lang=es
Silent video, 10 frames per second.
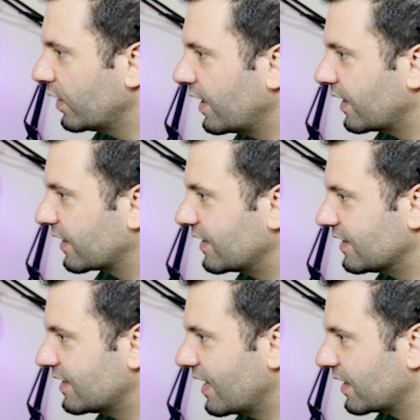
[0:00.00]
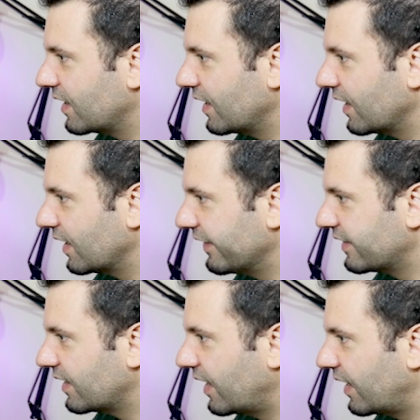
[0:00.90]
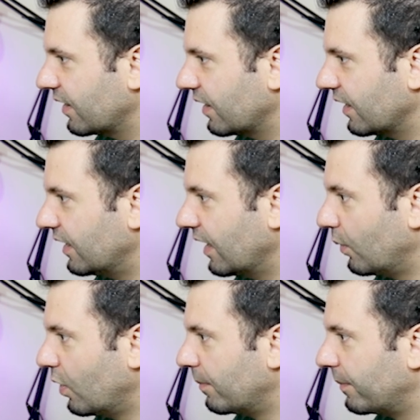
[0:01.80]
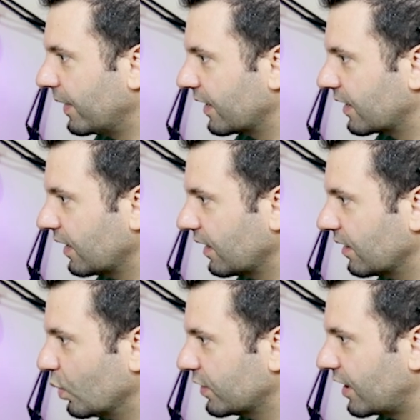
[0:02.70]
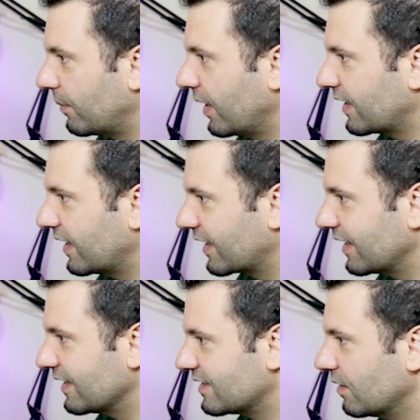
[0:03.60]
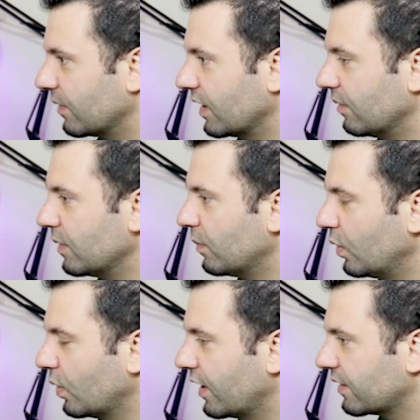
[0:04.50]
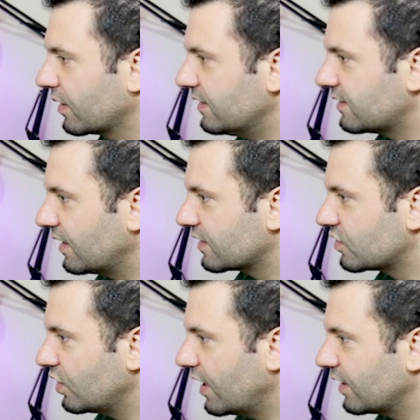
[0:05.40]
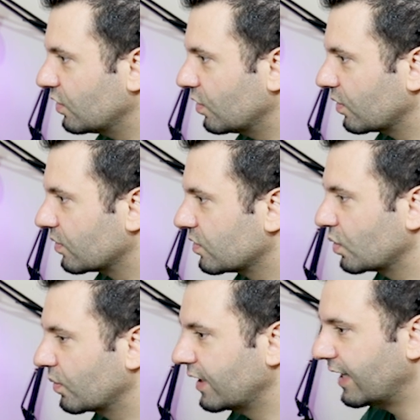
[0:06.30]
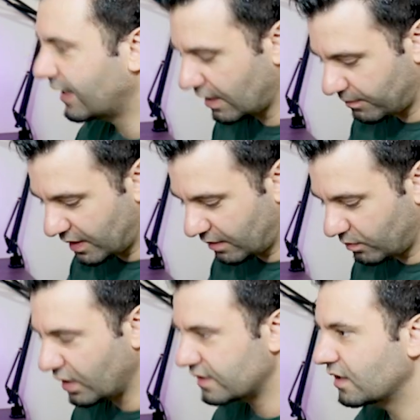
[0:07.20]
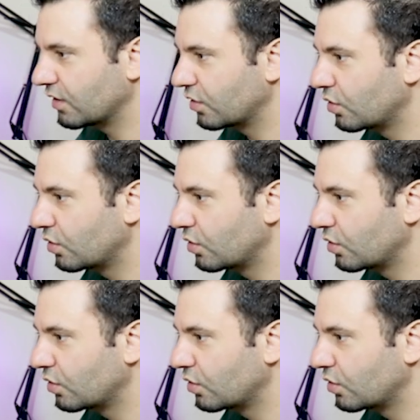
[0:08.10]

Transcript: Voy a quitarle esta eh, eslabón para que nuestra máscara quede siempre en el mismo lugar. Y seleccionando sobre la capa voy a hacer